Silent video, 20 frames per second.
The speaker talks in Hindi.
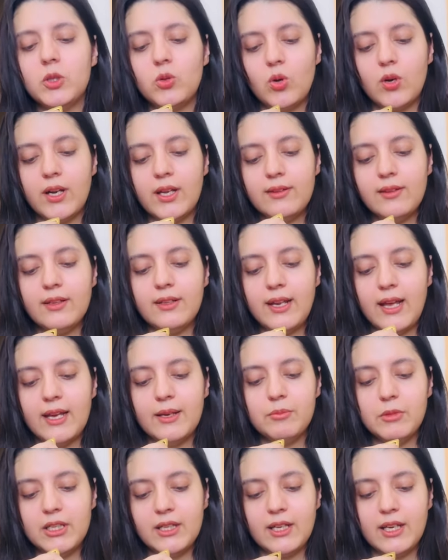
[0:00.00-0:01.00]
थोड़ा सा
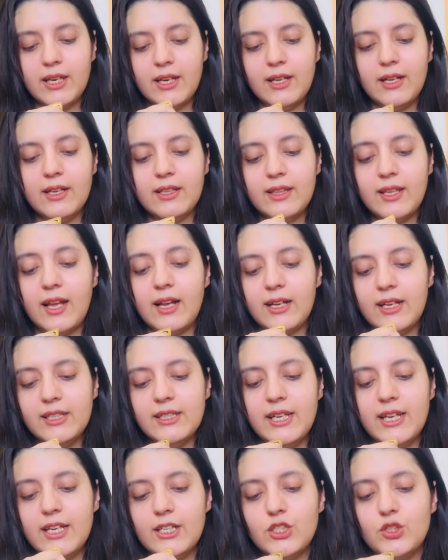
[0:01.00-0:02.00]
टाइम लगेगा ताकि
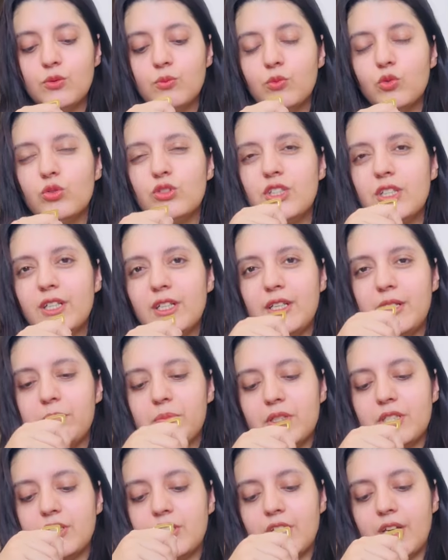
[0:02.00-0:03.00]
ये एक स्मूथ सी क्रीम
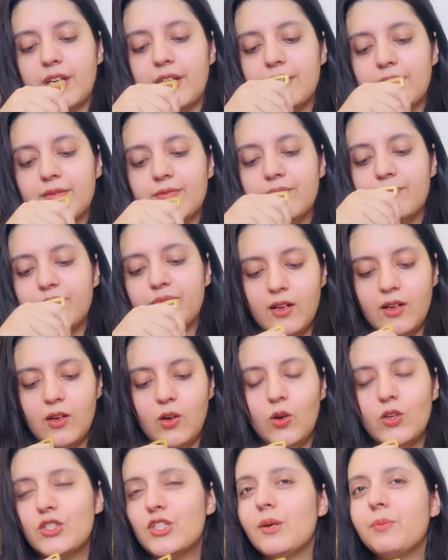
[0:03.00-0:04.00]
बन जाए
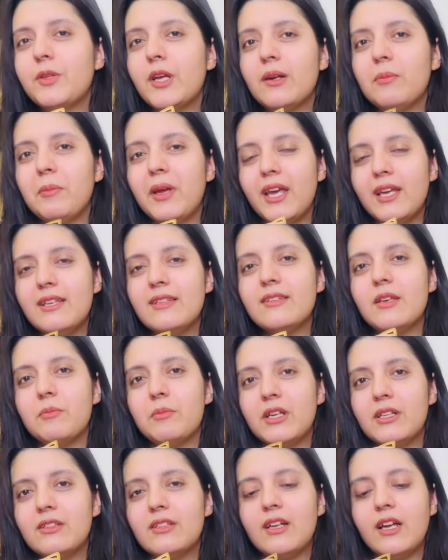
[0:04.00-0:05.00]
और जब तक मैं इसे
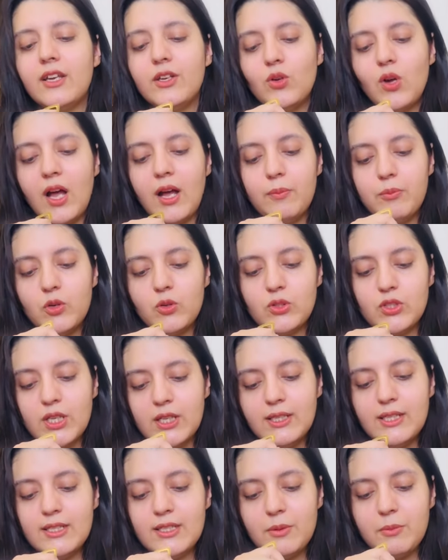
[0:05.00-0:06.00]
मिक्स कर रही हूँ आप लोग
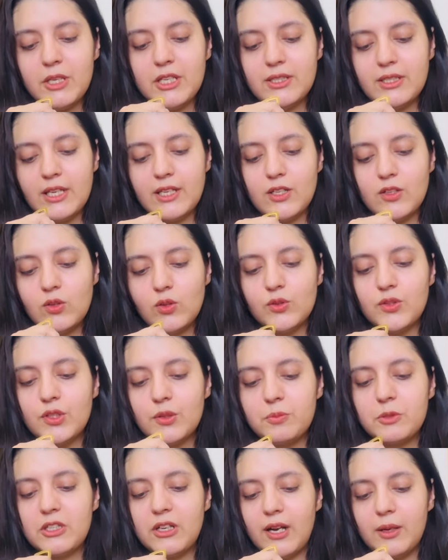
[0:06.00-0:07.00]
जल्दी से मेरे चैनल को
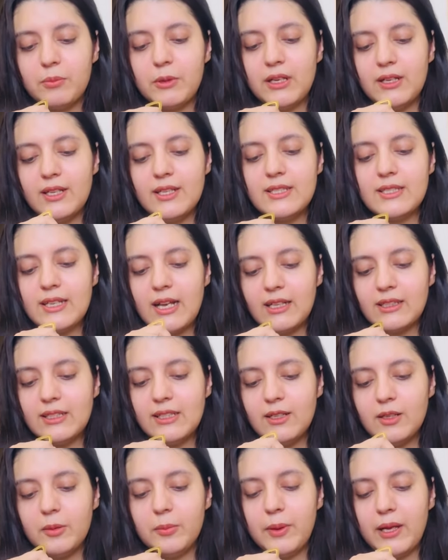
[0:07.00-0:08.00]
सब्सक्राइब कर लें साथ
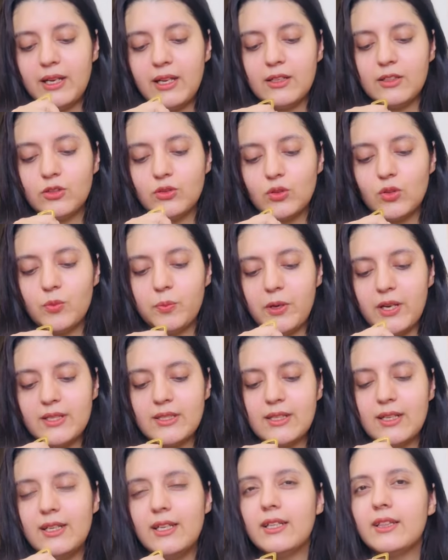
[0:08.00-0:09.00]
लगे बेल आइकन को प्रेस
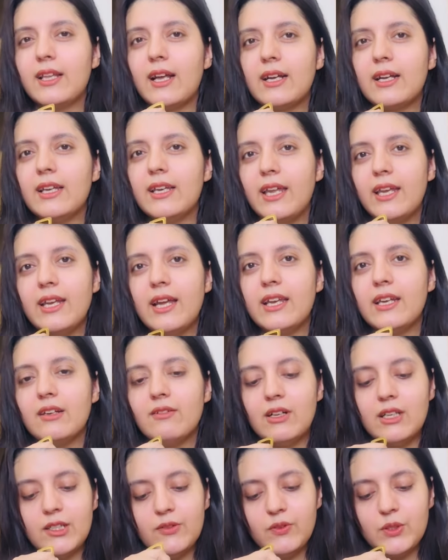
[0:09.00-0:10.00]
कर लें ताकि नई आने
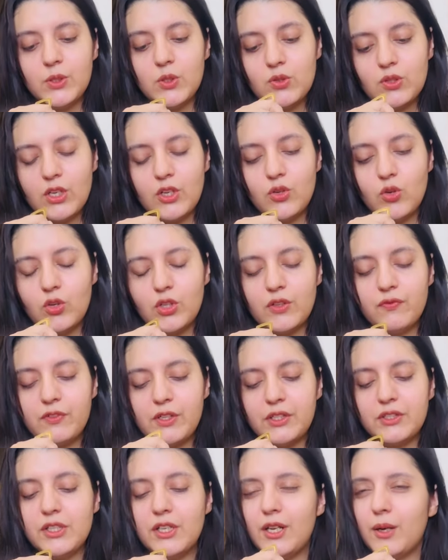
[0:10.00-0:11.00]
वाली वीडियोस का
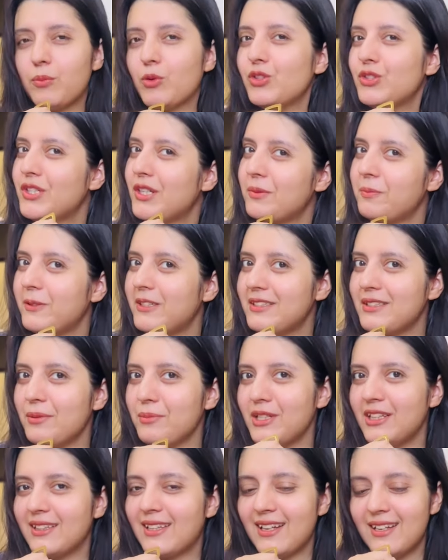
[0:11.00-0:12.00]
नोटिफिकेशन आपको झटपट से
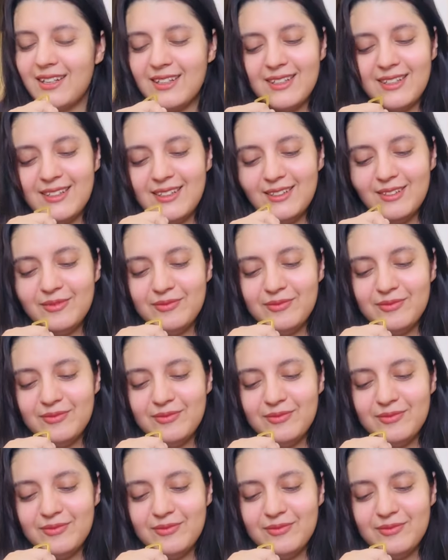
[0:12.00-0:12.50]
मिलता रहे